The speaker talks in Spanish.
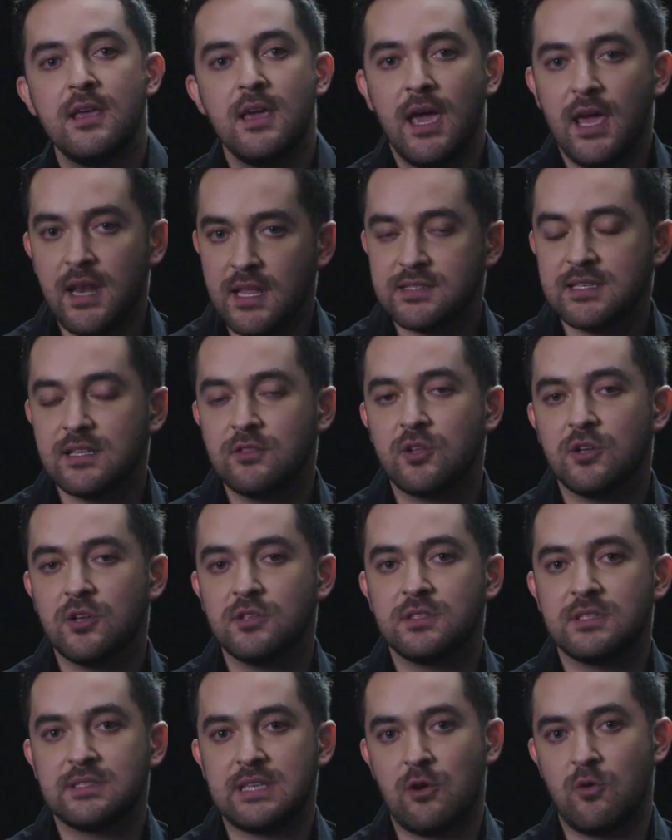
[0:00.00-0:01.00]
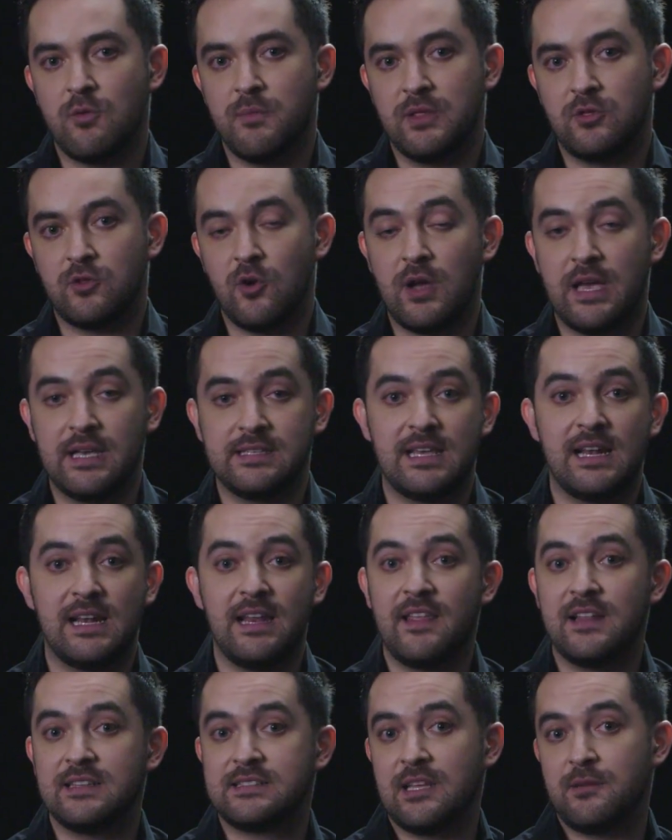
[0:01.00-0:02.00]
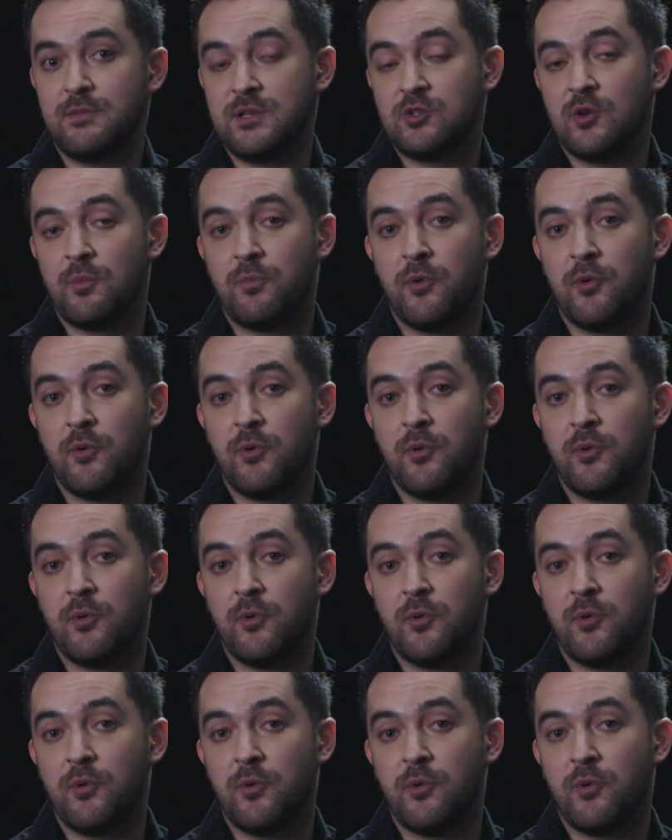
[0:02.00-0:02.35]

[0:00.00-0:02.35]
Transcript: En ese entonces argumentó que salía del servicio